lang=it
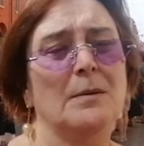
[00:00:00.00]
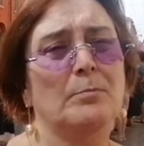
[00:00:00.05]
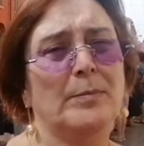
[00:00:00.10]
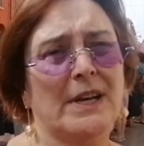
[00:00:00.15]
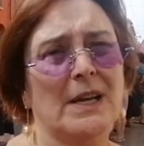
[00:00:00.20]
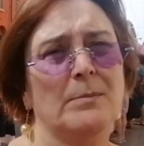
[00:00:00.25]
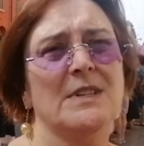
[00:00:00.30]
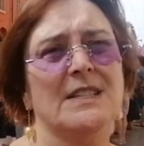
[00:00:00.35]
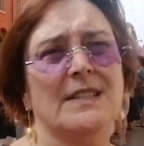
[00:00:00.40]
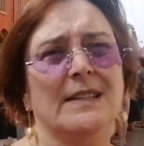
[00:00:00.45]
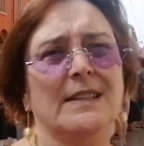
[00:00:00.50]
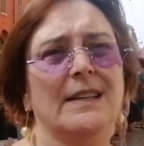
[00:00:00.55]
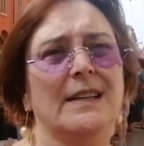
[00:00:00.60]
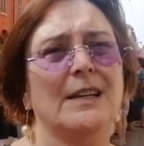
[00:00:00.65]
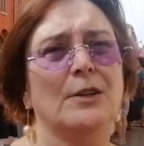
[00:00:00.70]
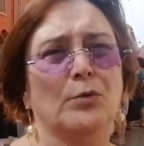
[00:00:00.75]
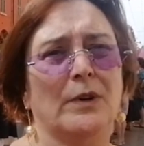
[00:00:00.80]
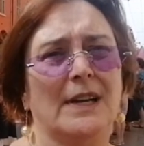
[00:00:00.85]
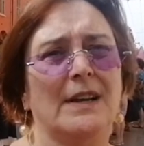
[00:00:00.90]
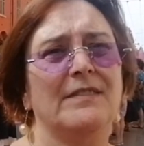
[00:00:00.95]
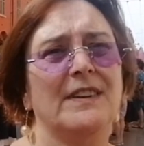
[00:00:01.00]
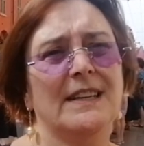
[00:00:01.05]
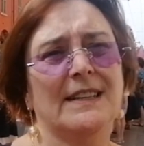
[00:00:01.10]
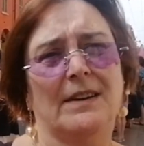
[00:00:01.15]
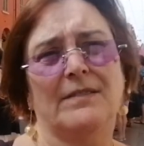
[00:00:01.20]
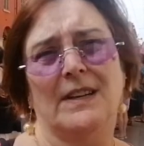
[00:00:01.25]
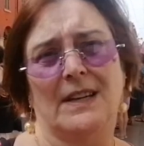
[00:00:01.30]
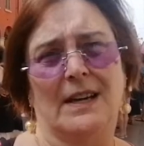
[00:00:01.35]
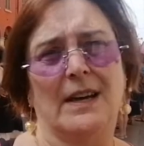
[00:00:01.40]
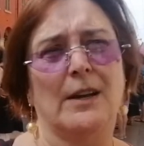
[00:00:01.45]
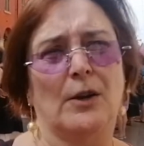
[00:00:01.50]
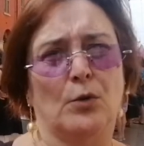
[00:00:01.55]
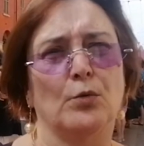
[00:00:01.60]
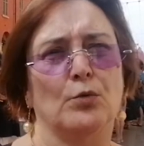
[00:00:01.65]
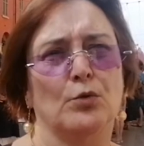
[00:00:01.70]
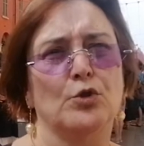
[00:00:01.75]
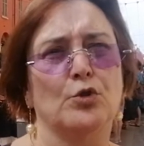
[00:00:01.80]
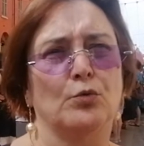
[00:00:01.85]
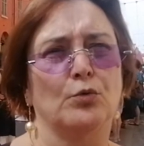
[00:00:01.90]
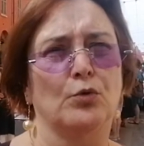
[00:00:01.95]
in primis il diritto alla vita, venga
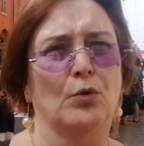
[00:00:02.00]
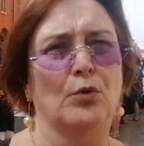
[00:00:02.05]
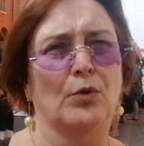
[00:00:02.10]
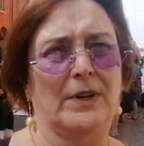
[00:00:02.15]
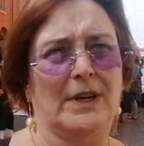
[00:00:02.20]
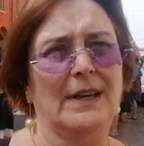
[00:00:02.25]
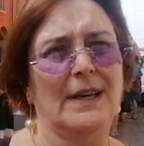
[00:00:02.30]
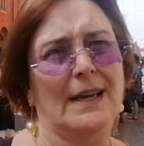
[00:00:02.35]
riconosciuto